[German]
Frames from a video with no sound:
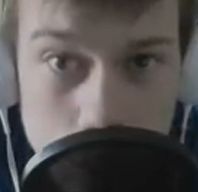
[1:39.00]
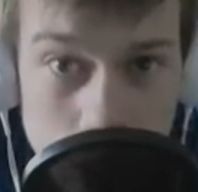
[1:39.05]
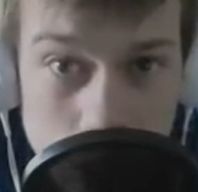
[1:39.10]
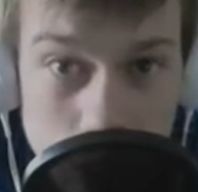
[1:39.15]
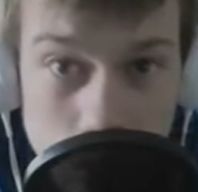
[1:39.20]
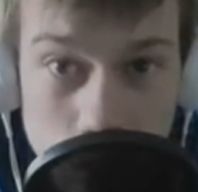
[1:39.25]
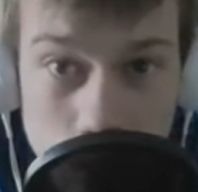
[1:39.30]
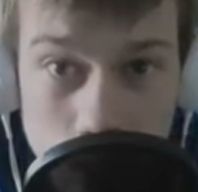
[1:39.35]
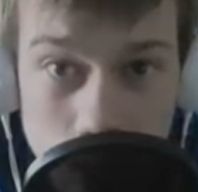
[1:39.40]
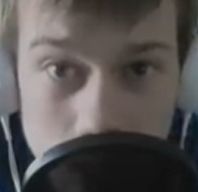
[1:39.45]

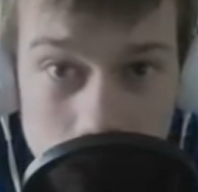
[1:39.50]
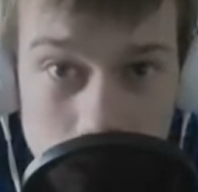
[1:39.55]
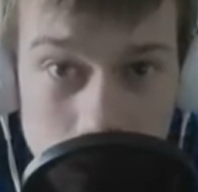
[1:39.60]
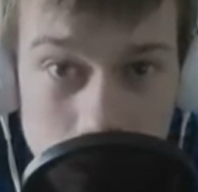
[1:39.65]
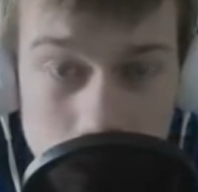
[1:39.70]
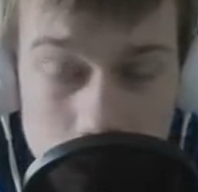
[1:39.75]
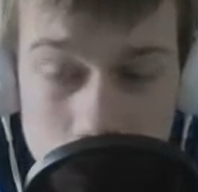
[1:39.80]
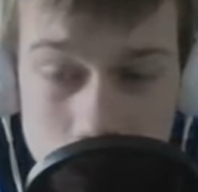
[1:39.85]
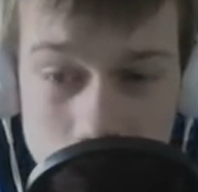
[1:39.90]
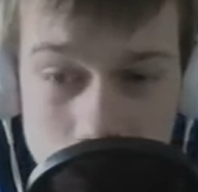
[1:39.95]
Chatroulette
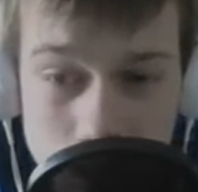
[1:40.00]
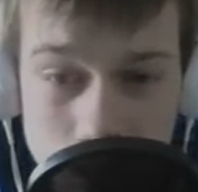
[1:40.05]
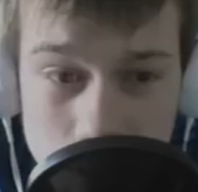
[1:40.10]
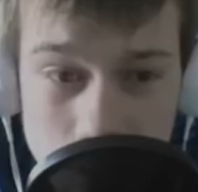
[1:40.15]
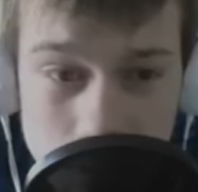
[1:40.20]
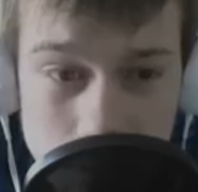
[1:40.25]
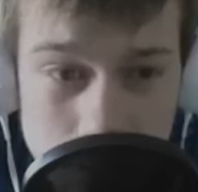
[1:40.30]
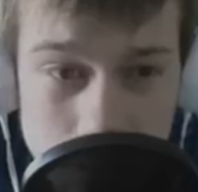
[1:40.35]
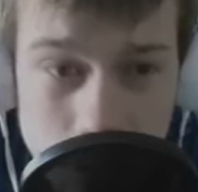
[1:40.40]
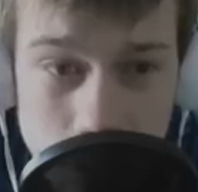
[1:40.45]
oder so.
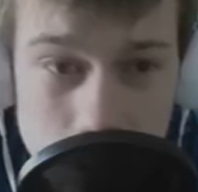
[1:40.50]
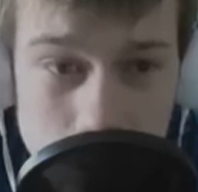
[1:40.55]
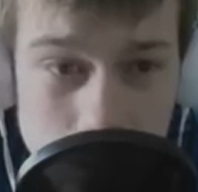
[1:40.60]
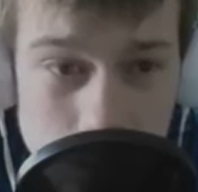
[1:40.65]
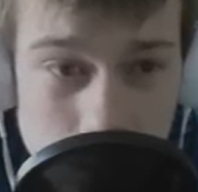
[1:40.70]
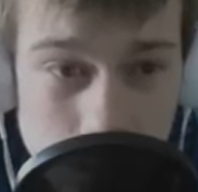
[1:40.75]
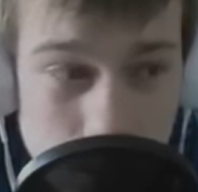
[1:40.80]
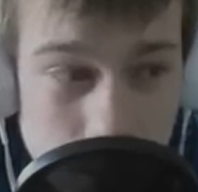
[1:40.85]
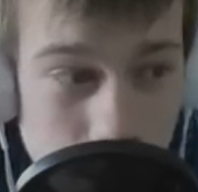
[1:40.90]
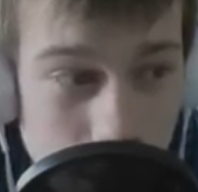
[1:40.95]
Also
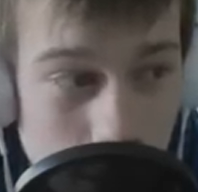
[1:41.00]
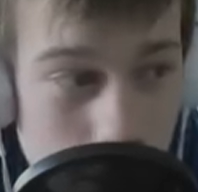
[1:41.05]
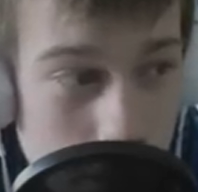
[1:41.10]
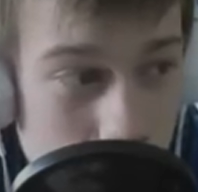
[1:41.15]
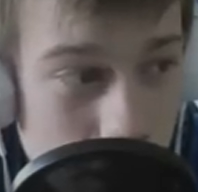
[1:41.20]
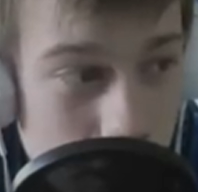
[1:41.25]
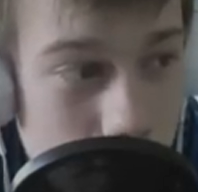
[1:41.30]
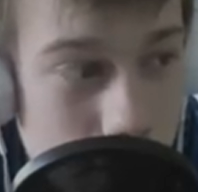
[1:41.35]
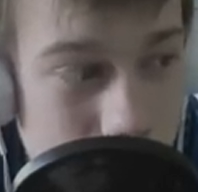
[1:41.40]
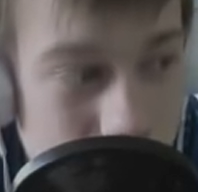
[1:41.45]
er
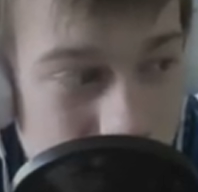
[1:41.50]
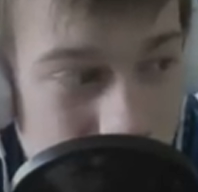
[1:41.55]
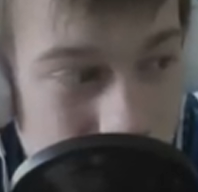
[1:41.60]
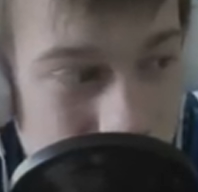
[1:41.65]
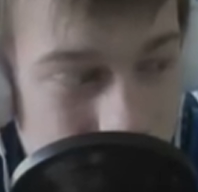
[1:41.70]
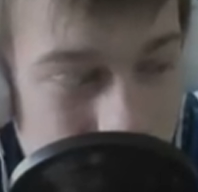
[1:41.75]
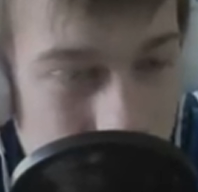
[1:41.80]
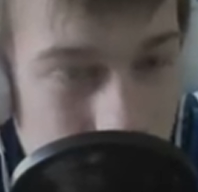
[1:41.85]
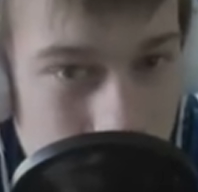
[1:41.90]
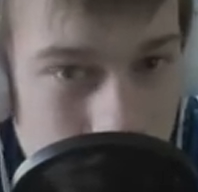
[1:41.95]
macht sehr,
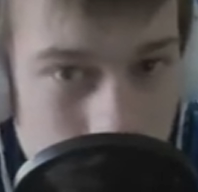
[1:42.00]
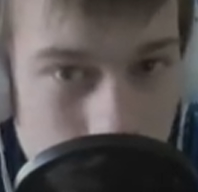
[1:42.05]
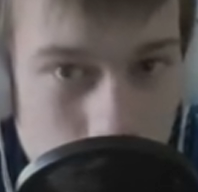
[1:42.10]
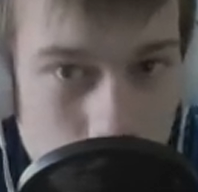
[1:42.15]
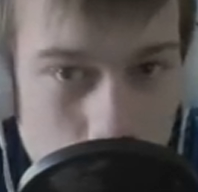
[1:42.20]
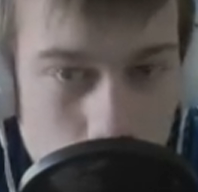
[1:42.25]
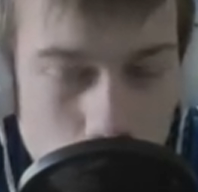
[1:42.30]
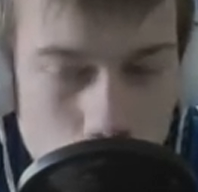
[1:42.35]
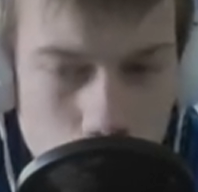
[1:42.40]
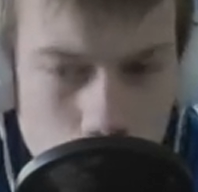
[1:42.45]
sehr viel auf
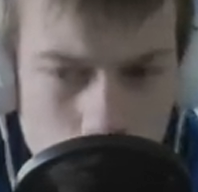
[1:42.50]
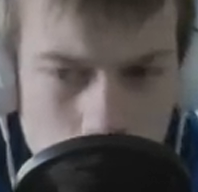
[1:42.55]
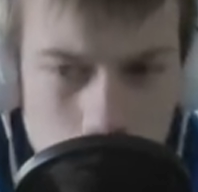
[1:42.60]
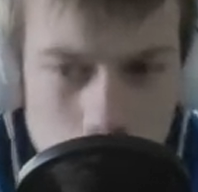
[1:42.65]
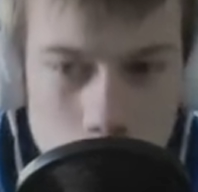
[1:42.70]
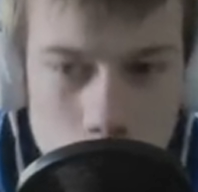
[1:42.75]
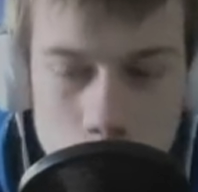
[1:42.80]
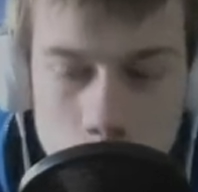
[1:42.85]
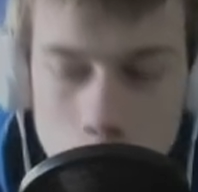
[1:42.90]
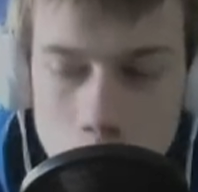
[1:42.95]
YouTube.
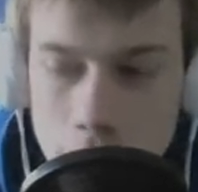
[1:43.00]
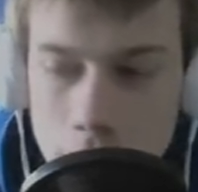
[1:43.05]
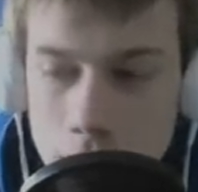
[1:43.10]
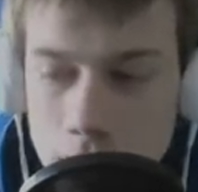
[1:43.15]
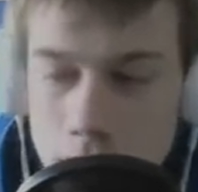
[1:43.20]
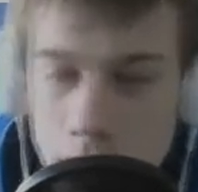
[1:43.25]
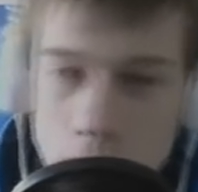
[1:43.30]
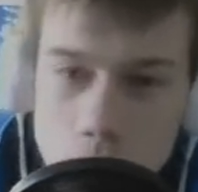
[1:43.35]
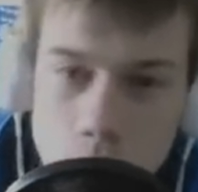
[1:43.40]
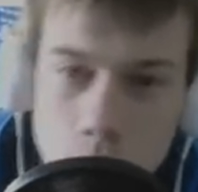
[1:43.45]
Also er macht nicht